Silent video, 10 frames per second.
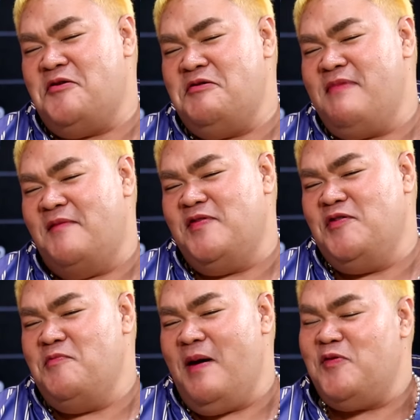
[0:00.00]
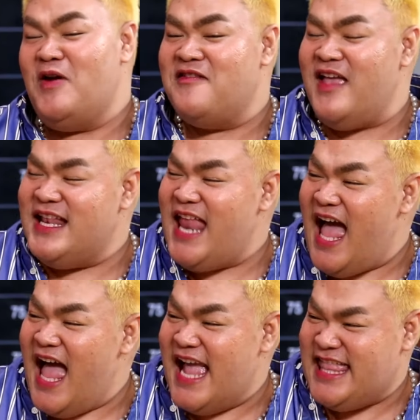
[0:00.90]
คนแบบดูแบบดูแลตัวเอง
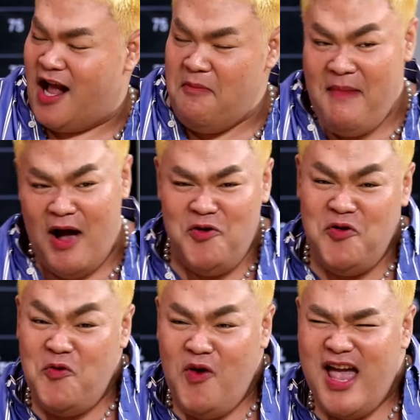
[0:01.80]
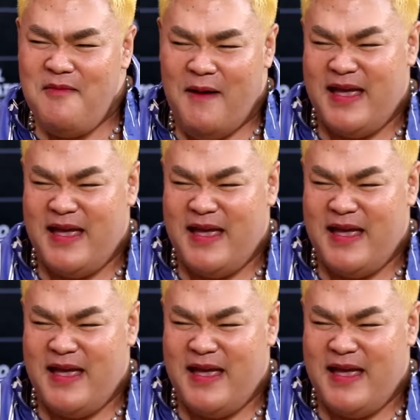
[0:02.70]
ได้แต่ก็เมาด้วยแบบ